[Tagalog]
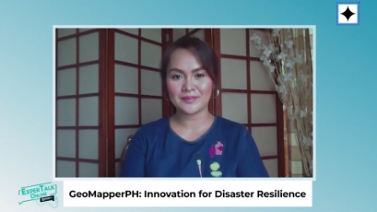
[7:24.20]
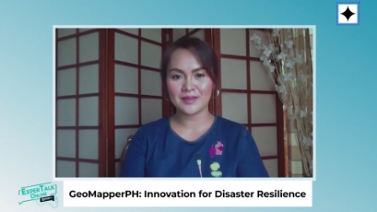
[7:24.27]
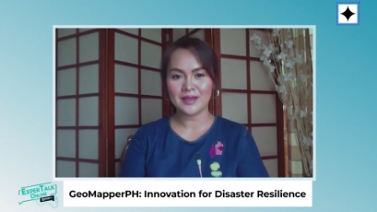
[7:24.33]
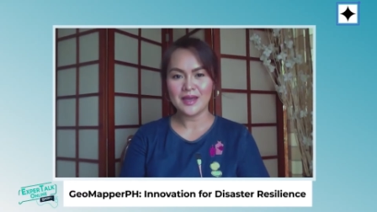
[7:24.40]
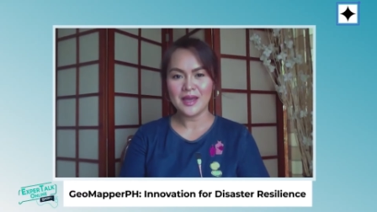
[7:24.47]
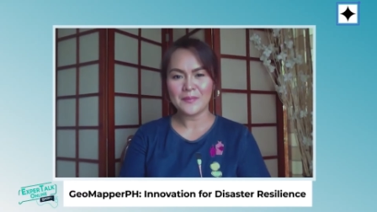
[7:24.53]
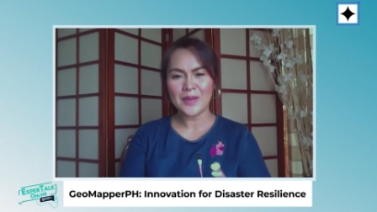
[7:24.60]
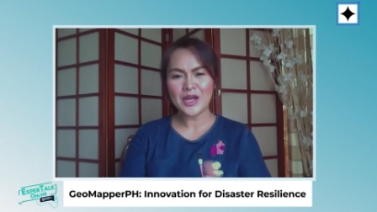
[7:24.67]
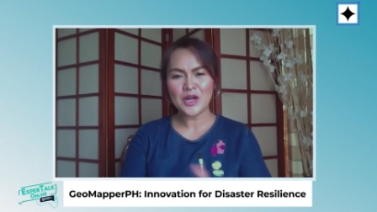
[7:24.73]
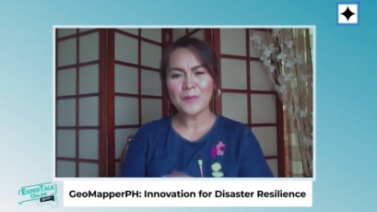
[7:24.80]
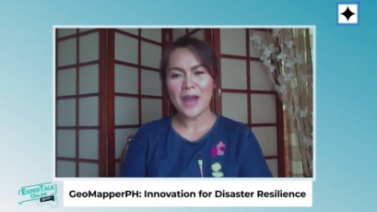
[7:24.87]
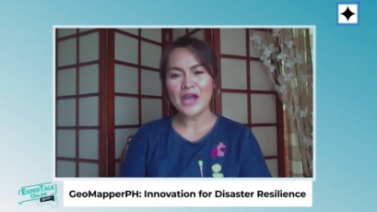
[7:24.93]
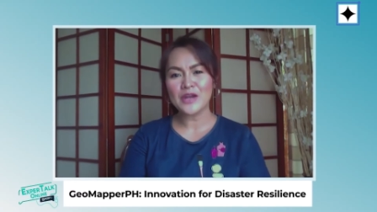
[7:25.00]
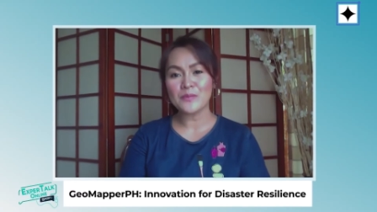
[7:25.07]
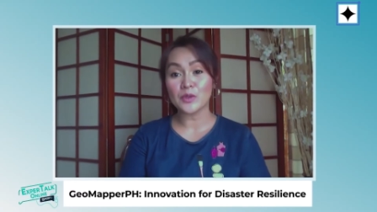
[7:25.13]
Pero
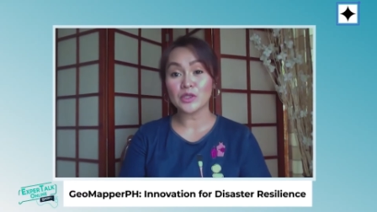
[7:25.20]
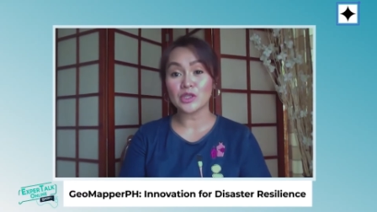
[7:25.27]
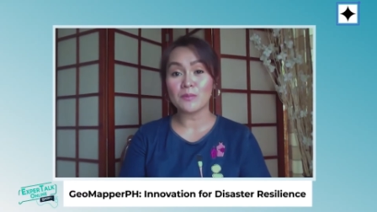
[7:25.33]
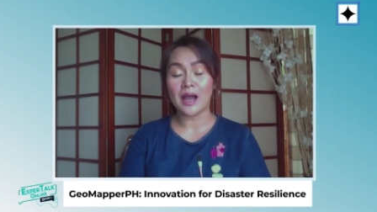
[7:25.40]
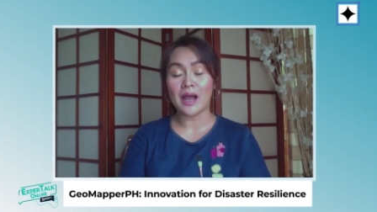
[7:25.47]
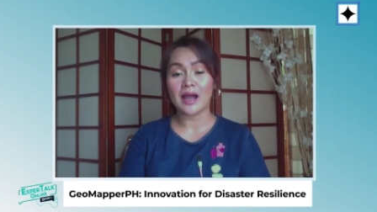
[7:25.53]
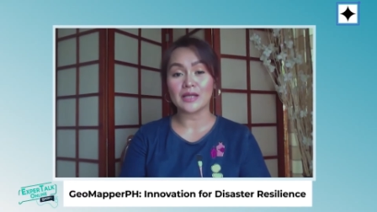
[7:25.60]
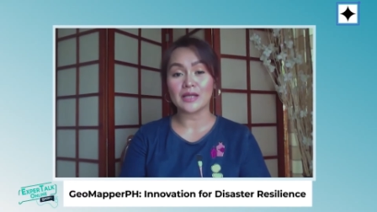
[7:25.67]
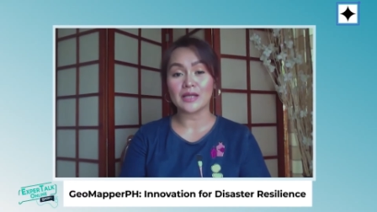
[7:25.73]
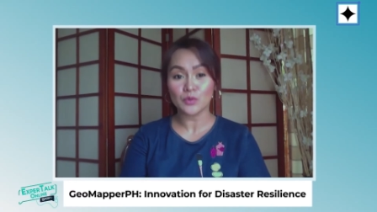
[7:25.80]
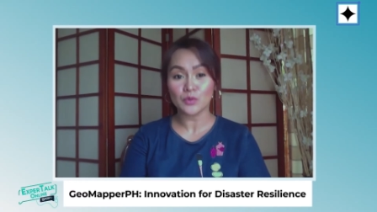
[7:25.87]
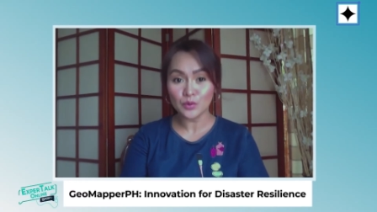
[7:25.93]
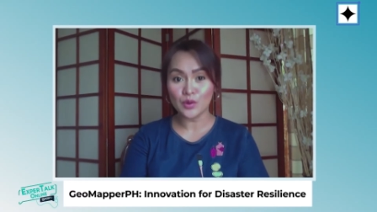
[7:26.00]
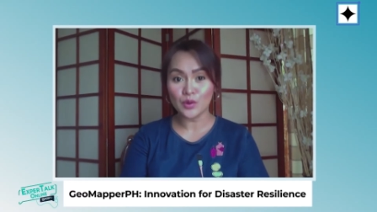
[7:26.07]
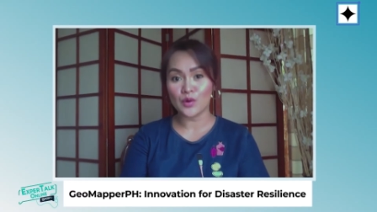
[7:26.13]
paano po ito
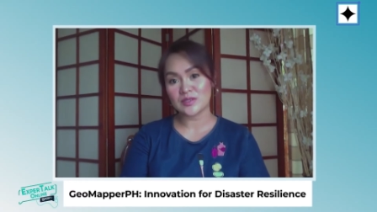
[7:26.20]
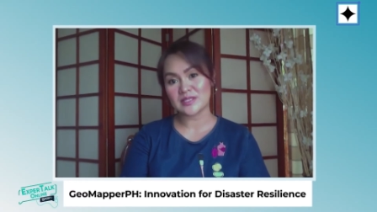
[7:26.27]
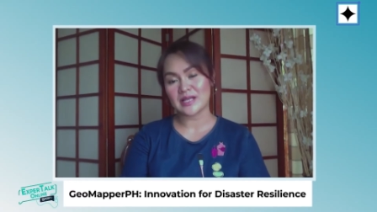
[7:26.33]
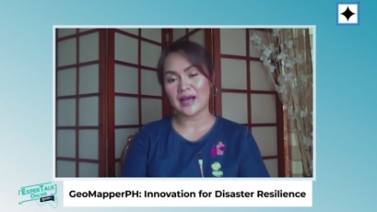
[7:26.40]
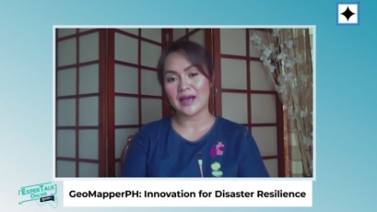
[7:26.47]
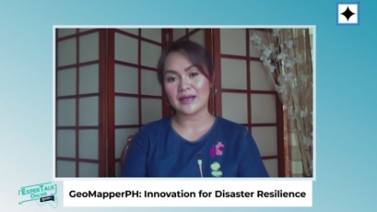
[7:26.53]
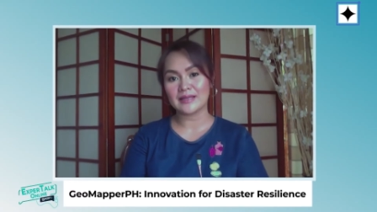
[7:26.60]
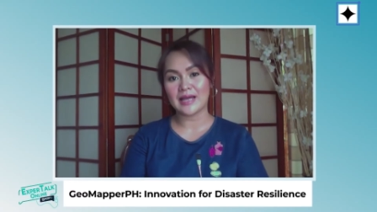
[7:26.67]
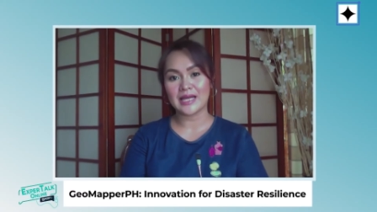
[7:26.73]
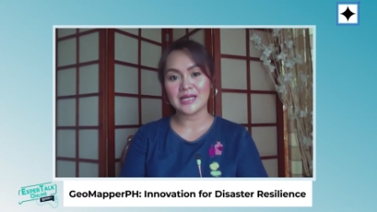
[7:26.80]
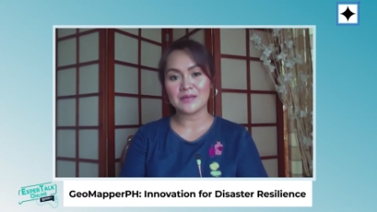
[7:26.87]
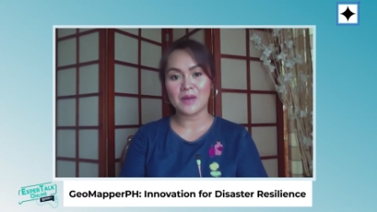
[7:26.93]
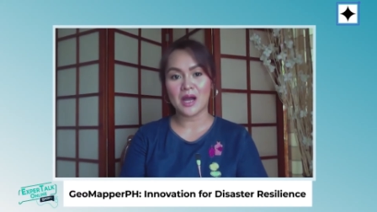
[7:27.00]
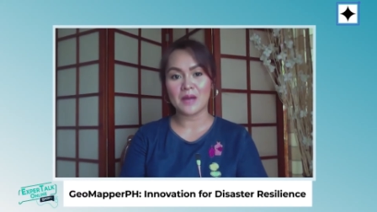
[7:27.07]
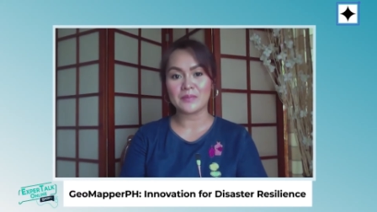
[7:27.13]
makakatulong sa kahandaan
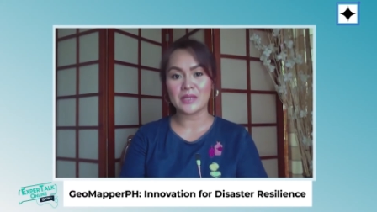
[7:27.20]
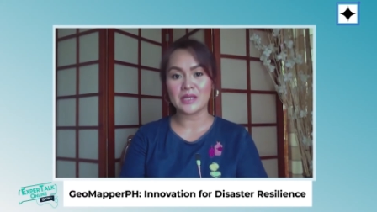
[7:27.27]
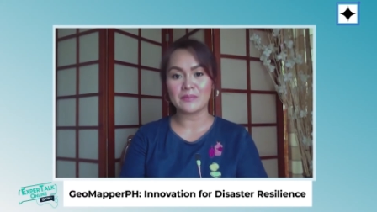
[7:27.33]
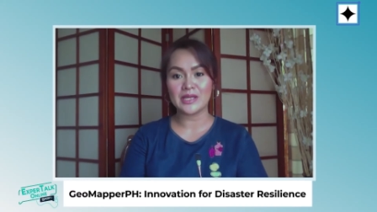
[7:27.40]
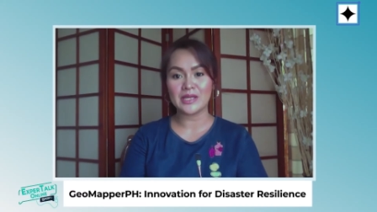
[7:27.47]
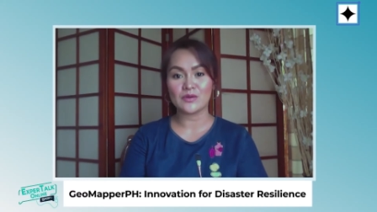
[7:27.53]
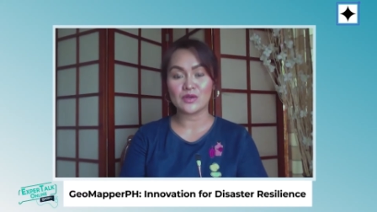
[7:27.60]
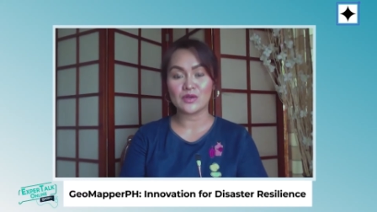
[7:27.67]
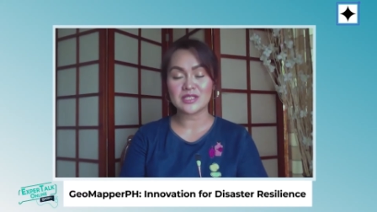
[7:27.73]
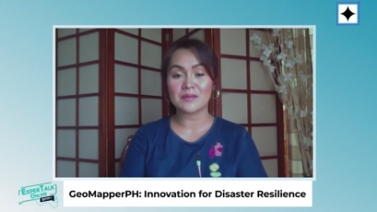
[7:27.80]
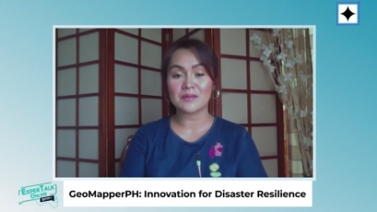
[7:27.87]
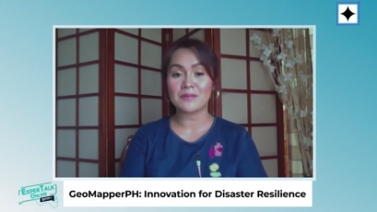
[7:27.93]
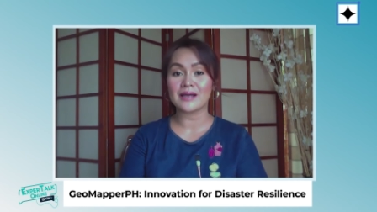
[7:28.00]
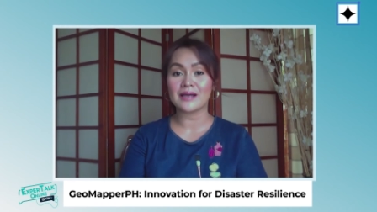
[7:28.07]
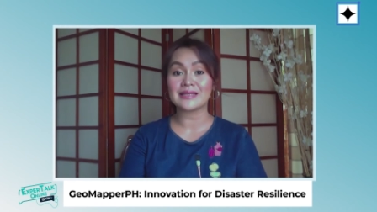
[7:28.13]
ng mga Pilipino sa
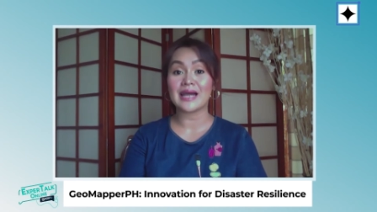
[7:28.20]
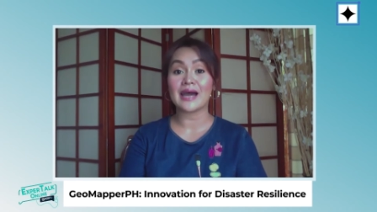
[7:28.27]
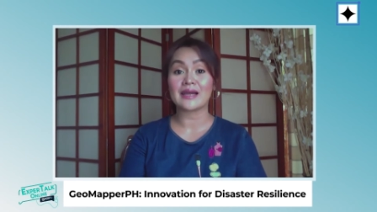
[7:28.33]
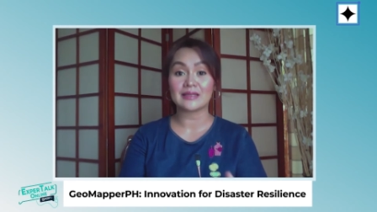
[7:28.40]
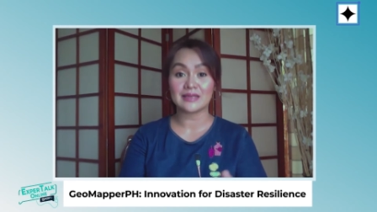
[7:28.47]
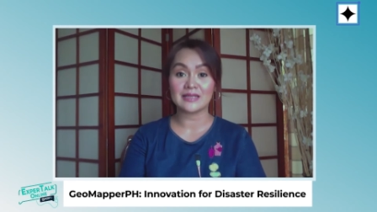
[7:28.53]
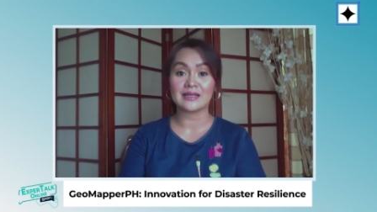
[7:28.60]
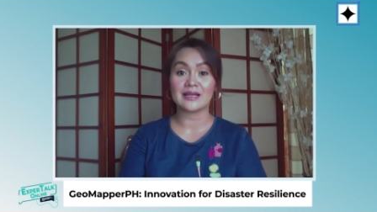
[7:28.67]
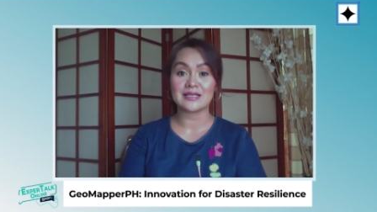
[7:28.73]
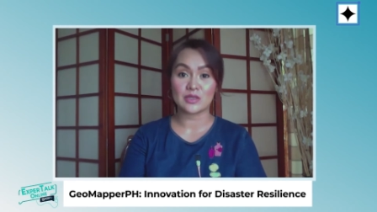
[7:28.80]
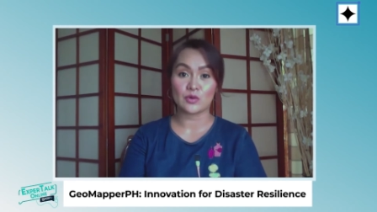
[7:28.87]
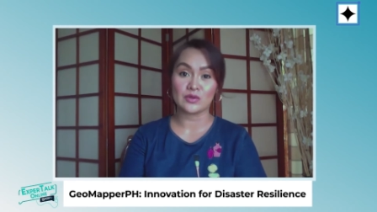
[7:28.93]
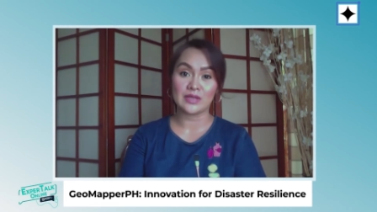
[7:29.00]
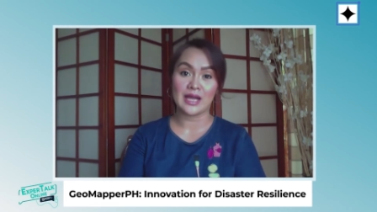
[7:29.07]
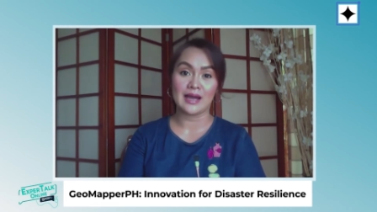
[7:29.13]
mga darating na
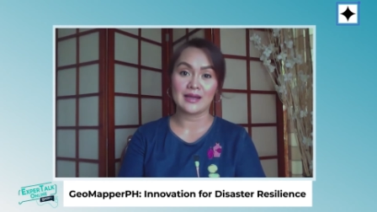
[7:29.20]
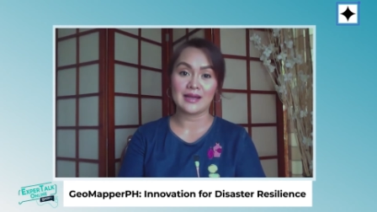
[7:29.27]
sakuna?